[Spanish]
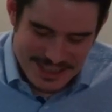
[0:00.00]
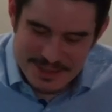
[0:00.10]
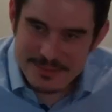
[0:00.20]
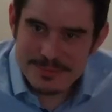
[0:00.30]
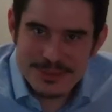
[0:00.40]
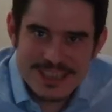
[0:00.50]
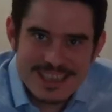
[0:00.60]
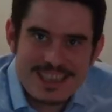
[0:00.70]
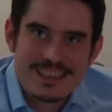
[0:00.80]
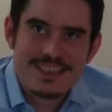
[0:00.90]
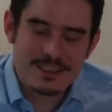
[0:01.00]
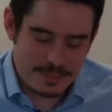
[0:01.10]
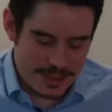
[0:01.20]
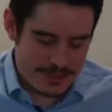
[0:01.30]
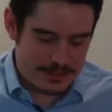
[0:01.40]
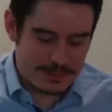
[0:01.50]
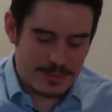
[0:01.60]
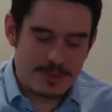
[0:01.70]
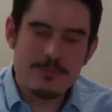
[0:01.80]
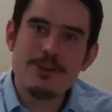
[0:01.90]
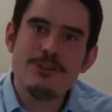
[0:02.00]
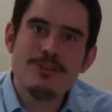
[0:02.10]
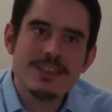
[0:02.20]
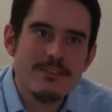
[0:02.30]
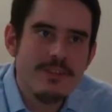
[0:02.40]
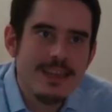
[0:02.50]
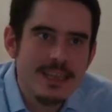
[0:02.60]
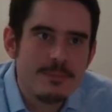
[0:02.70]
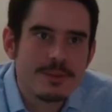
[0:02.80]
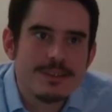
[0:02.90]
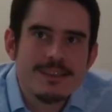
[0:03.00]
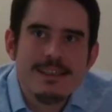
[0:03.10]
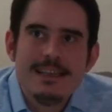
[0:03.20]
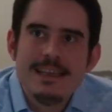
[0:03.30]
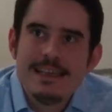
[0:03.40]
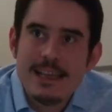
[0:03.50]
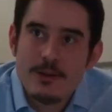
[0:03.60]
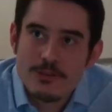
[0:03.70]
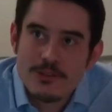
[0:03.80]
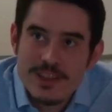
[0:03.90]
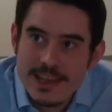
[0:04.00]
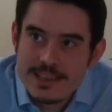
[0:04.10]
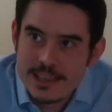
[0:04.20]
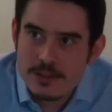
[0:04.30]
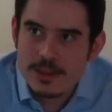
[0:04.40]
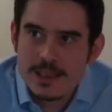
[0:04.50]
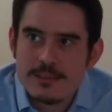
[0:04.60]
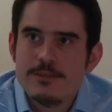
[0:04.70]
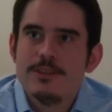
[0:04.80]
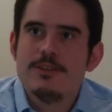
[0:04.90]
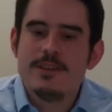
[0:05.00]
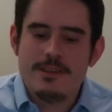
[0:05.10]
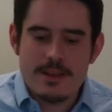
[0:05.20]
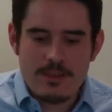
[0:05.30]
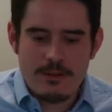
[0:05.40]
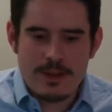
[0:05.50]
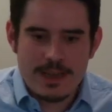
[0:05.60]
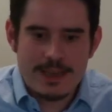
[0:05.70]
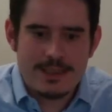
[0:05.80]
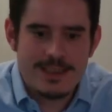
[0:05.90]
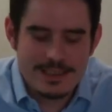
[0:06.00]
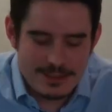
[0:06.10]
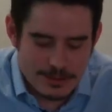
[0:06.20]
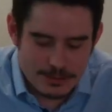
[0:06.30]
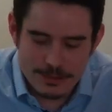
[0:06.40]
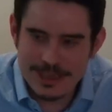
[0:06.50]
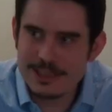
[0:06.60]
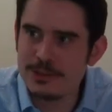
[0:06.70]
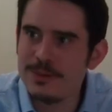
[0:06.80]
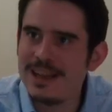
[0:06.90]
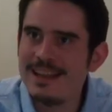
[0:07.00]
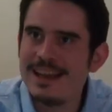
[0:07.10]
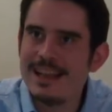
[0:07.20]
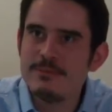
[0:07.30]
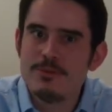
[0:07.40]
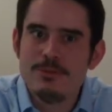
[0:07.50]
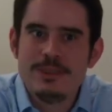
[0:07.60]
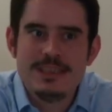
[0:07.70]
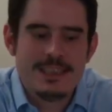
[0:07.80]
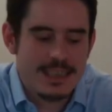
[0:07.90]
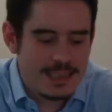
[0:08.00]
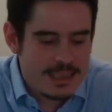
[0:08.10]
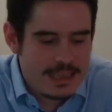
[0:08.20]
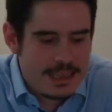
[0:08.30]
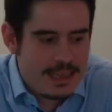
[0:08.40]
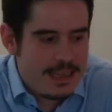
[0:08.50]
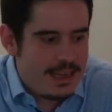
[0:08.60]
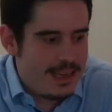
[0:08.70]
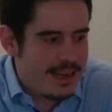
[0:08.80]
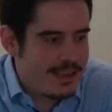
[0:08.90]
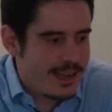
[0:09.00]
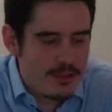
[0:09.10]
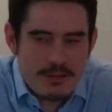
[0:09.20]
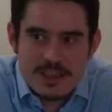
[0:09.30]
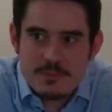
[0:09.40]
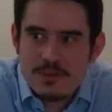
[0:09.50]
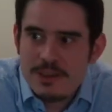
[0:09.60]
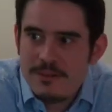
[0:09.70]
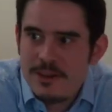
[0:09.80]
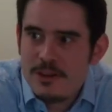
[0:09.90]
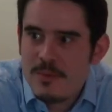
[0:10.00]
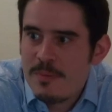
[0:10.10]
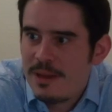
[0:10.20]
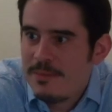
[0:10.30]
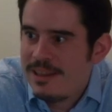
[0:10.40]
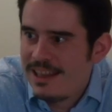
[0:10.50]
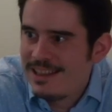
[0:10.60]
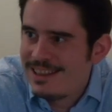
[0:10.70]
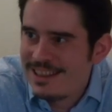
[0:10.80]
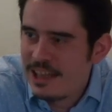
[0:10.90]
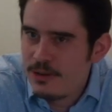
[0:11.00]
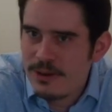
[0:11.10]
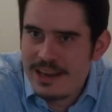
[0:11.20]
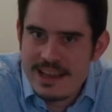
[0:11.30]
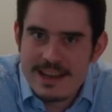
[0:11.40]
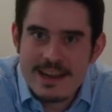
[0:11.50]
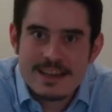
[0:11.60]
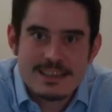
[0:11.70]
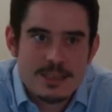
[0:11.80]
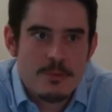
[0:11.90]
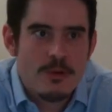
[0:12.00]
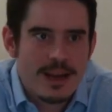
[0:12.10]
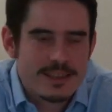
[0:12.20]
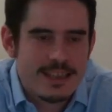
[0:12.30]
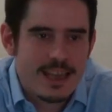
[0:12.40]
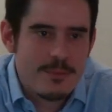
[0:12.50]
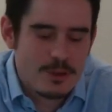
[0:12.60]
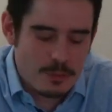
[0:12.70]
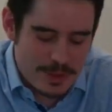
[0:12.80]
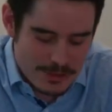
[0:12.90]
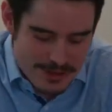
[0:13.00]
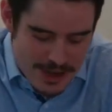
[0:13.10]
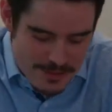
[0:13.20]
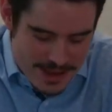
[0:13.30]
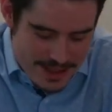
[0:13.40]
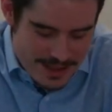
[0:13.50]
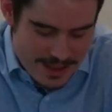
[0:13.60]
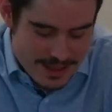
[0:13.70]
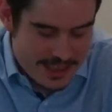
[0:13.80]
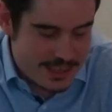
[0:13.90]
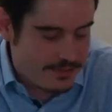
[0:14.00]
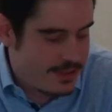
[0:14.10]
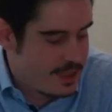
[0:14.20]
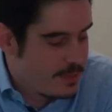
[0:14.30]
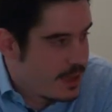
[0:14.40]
Muchas gracias, Pedro. Bueno, yo a Jean-Philippe le, conocí leyéndole cuando decidí hacer una tesis doctoral sobre la década absolutista y la literatura disponible no me permitía entender lo que leía en el archivo hasta que me topé con la obra de, Jean-Philippe.